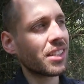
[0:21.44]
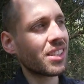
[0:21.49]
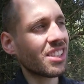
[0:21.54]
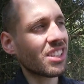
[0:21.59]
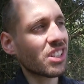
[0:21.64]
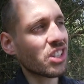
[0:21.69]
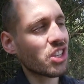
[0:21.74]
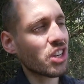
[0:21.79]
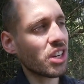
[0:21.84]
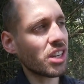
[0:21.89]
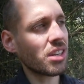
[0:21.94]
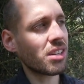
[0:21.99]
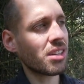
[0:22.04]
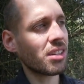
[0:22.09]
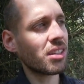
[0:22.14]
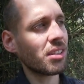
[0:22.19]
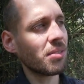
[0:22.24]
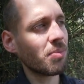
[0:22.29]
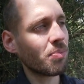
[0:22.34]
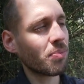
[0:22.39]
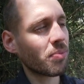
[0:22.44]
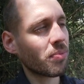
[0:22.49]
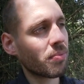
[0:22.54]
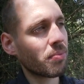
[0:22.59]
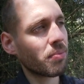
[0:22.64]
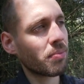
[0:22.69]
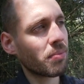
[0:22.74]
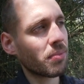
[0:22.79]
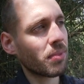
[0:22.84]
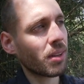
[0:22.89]
die Geschichte
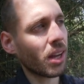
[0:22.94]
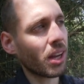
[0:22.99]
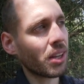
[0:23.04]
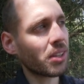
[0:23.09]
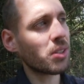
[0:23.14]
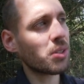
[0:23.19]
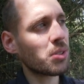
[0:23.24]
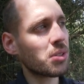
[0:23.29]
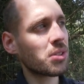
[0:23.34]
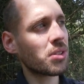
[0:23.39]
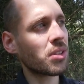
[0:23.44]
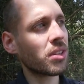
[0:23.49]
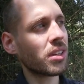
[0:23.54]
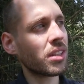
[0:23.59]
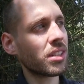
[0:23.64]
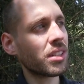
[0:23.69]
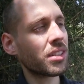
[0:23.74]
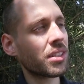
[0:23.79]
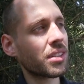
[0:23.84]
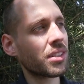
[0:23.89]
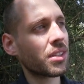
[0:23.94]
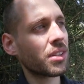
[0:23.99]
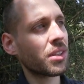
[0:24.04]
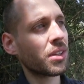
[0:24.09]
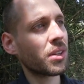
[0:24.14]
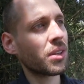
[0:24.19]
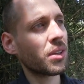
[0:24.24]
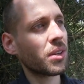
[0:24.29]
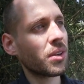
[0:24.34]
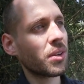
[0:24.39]
analysiert
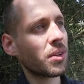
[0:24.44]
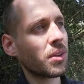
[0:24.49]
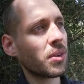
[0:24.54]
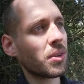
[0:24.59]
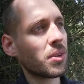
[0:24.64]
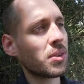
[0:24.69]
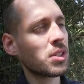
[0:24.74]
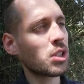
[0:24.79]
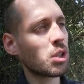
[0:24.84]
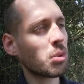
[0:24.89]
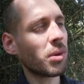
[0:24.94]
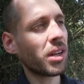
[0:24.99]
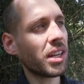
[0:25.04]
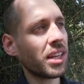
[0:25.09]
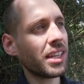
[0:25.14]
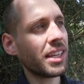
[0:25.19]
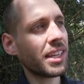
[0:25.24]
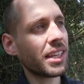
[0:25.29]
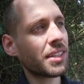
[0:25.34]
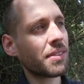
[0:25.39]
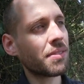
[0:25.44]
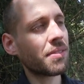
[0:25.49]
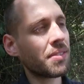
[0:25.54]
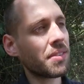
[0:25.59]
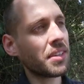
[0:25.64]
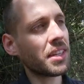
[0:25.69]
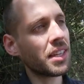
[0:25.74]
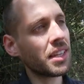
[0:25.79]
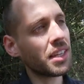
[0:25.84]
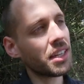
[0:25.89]
und sich überlegt,
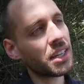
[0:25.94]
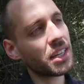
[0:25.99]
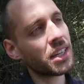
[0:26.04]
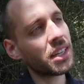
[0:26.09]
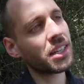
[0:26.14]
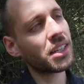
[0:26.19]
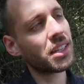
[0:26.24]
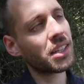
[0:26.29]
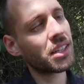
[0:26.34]
wie